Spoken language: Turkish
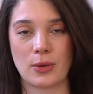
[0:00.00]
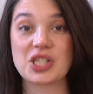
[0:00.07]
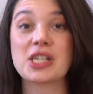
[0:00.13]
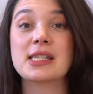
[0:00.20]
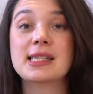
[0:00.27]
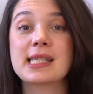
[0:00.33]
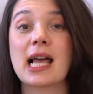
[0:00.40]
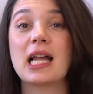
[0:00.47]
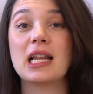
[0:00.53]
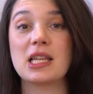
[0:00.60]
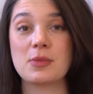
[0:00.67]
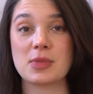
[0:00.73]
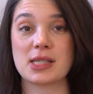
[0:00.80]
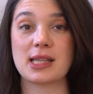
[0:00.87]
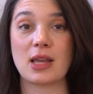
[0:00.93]

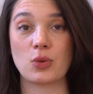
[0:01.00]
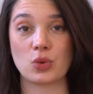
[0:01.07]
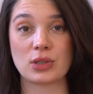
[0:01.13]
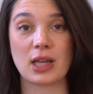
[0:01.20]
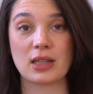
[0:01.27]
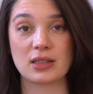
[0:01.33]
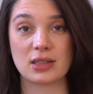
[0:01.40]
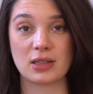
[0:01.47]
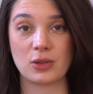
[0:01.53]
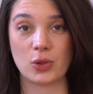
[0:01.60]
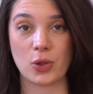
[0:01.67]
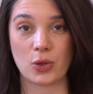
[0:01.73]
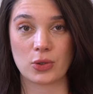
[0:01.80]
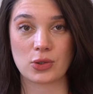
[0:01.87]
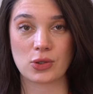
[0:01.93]
Cinselliğimizden
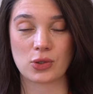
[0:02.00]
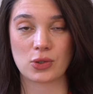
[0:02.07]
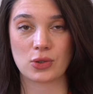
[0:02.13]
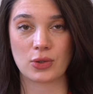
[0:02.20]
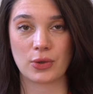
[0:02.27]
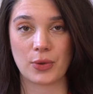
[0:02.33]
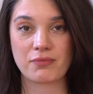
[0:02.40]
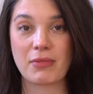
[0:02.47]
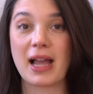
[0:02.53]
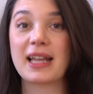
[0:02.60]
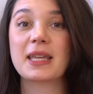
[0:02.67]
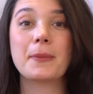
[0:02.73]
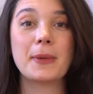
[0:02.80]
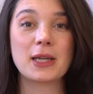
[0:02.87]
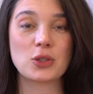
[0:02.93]
utandırılıyoruz
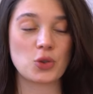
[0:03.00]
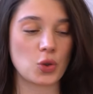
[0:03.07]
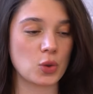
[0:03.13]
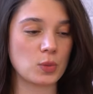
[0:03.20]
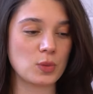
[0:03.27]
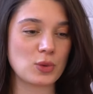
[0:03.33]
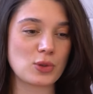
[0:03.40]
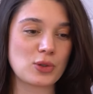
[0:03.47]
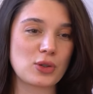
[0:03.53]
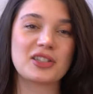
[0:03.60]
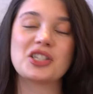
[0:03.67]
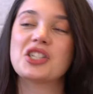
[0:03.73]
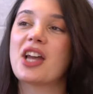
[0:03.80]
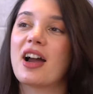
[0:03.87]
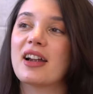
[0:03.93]
belki pek çoğumuz
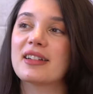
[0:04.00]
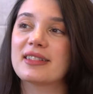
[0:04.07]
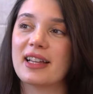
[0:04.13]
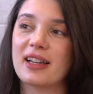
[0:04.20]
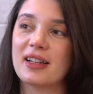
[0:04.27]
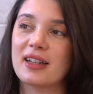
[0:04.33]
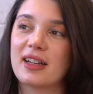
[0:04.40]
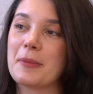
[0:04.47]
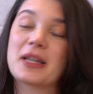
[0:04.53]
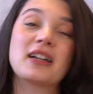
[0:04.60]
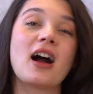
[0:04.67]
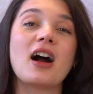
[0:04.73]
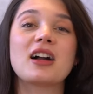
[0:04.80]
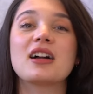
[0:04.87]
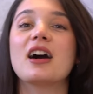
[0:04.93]
dışarıda bir
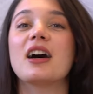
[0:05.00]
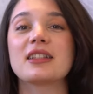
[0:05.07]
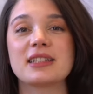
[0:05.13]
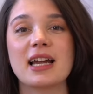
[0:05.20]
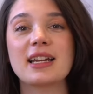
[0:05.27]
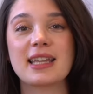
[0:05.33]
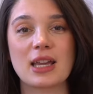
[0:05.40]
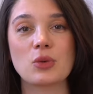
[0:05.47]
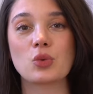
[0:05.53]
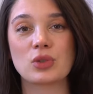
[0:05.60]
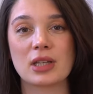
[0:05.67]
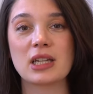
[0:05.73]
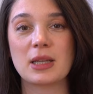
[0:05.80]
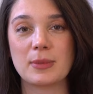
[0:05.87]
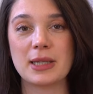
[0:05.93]
kahkaha atarken
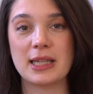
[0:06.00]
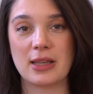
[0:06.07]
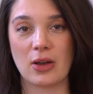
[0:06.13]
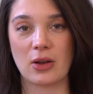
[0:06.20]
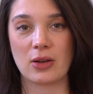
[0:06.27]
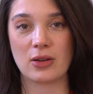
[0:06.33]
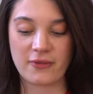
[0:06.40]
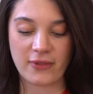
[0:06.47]
utanabiliyor.